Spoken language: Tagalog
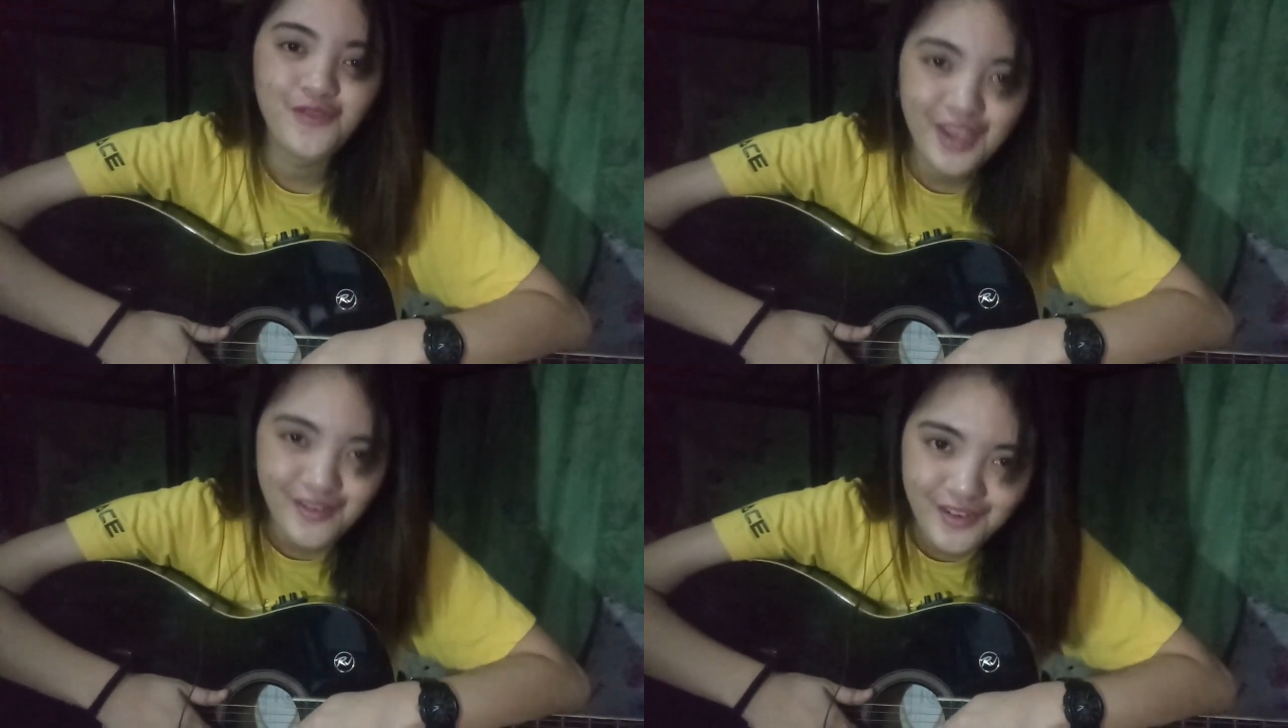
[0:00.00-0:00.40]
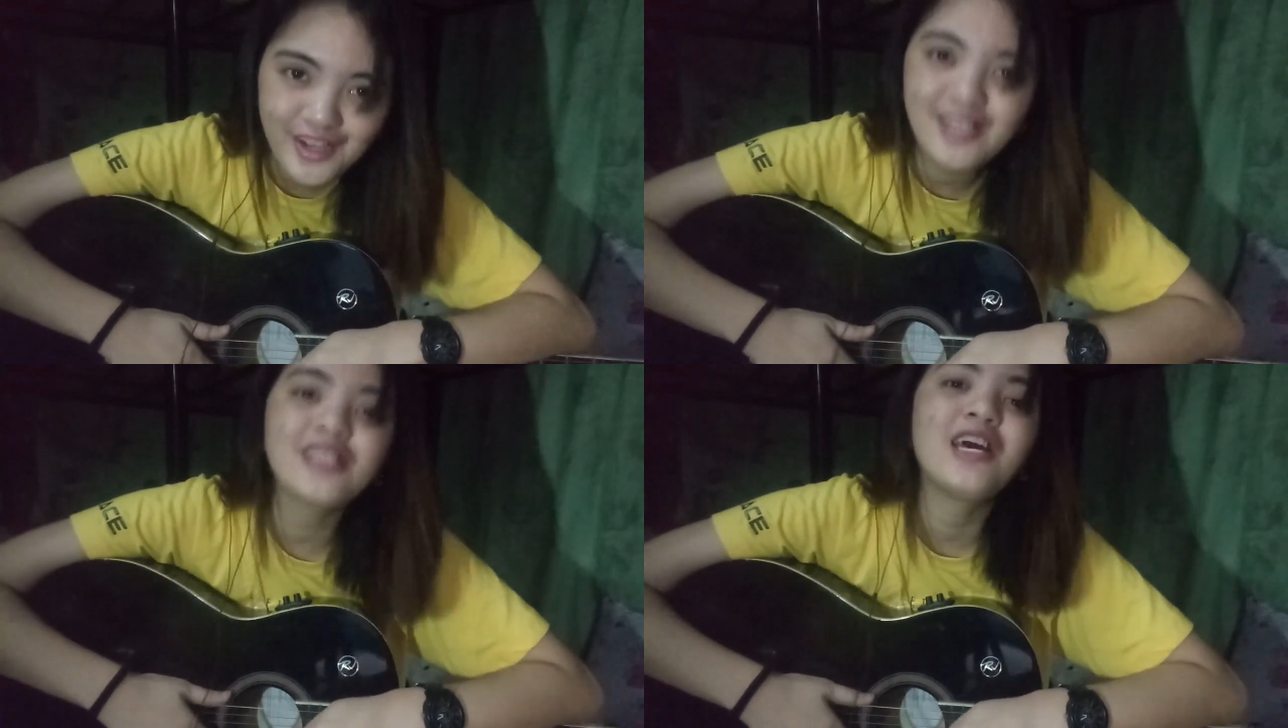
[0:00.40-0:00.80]

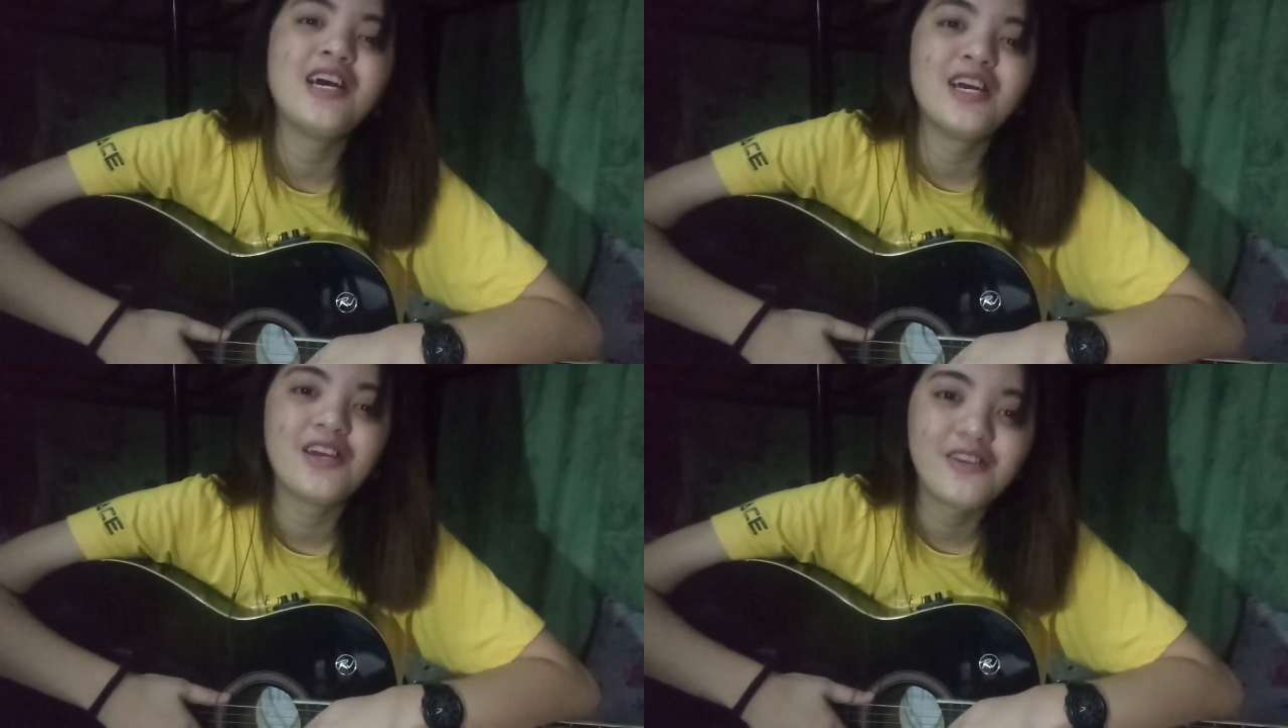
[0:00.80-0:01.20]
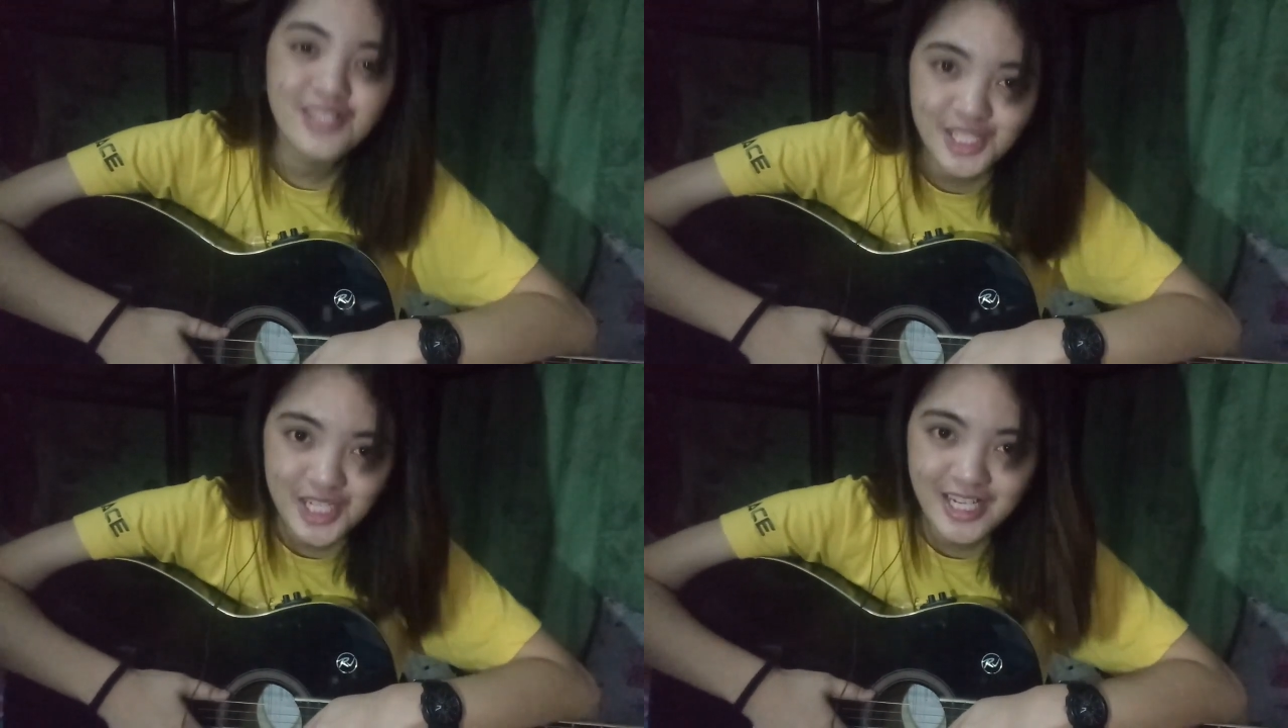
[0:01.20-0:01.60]
favorite
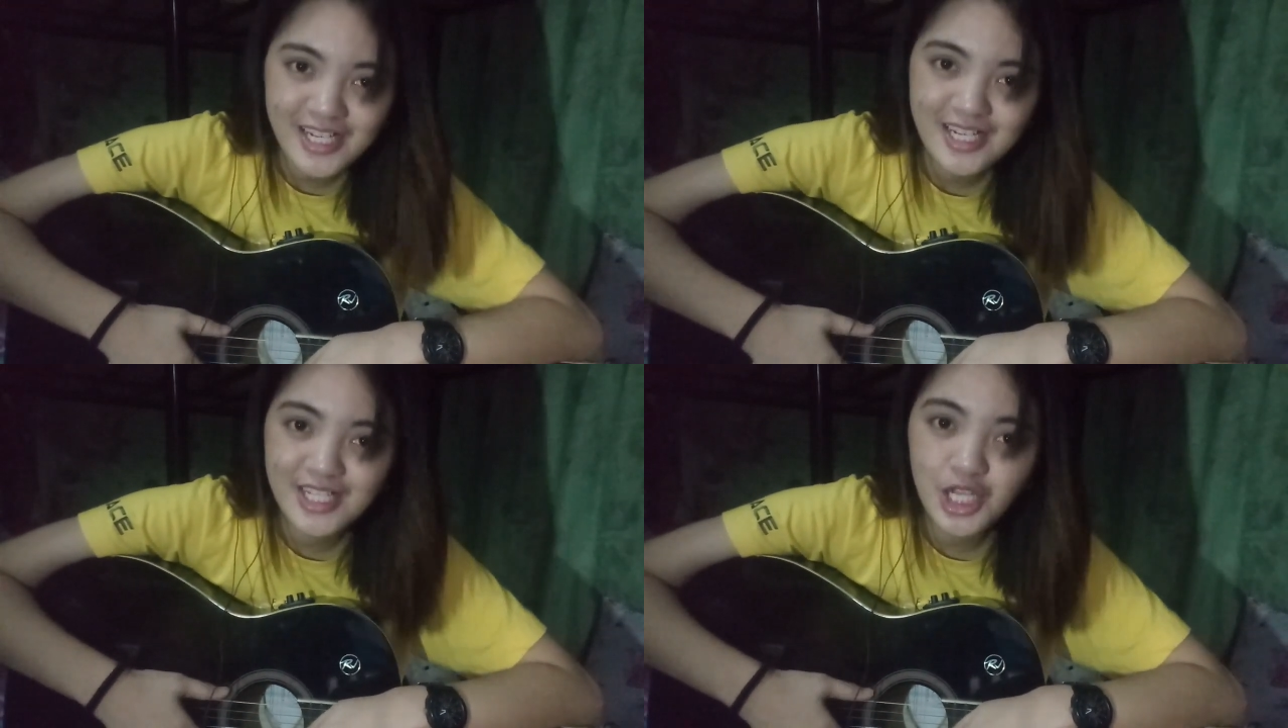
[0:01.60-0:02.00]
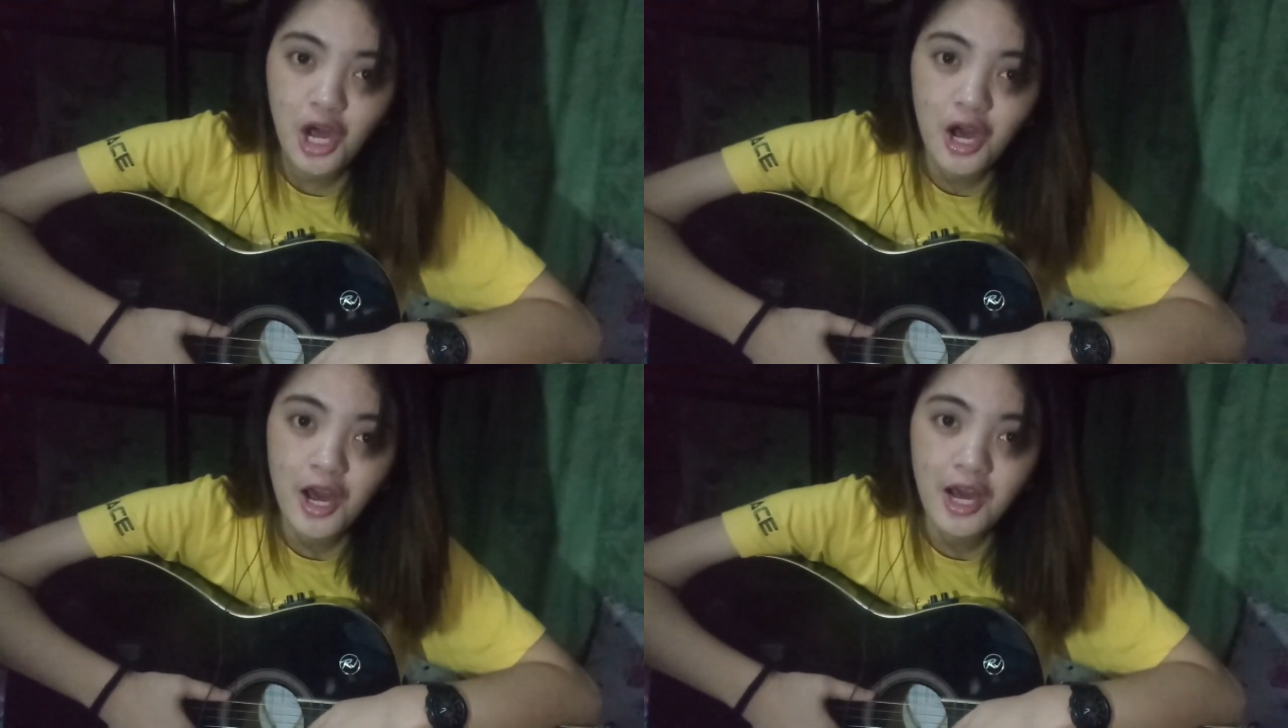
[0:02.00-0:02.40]
Christian
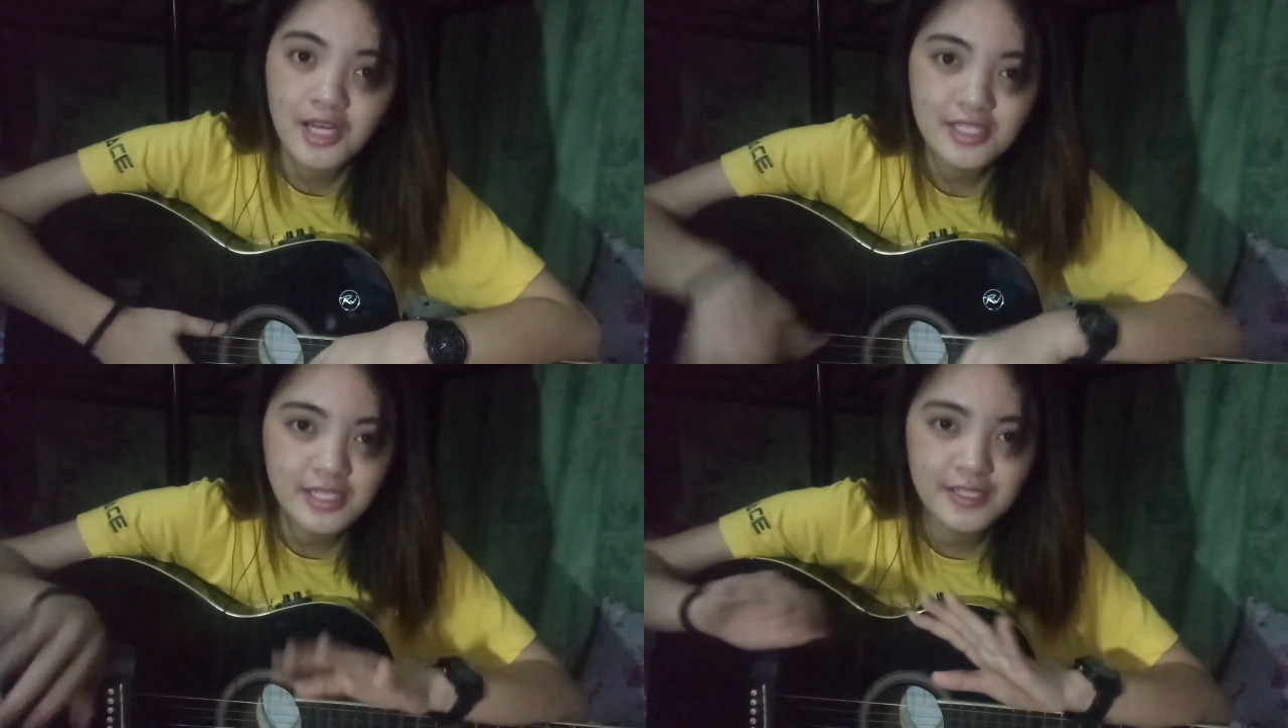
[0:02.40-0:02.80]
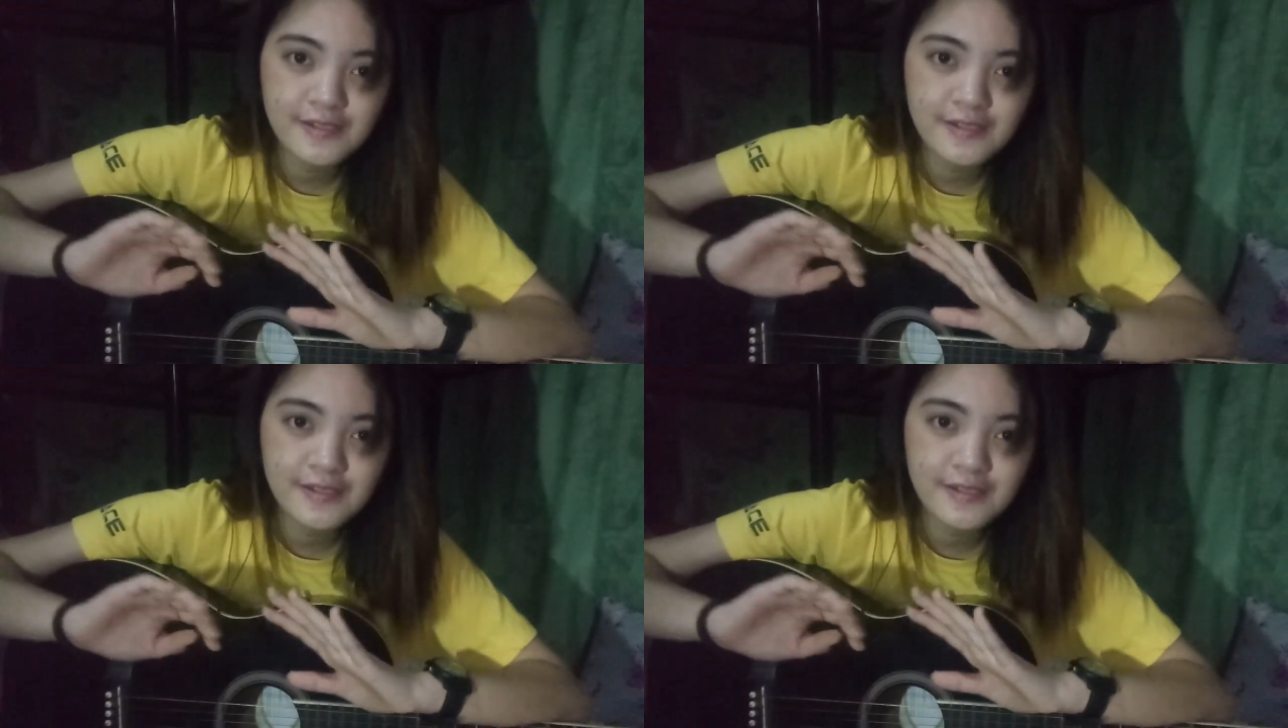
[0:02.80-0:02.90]
songs.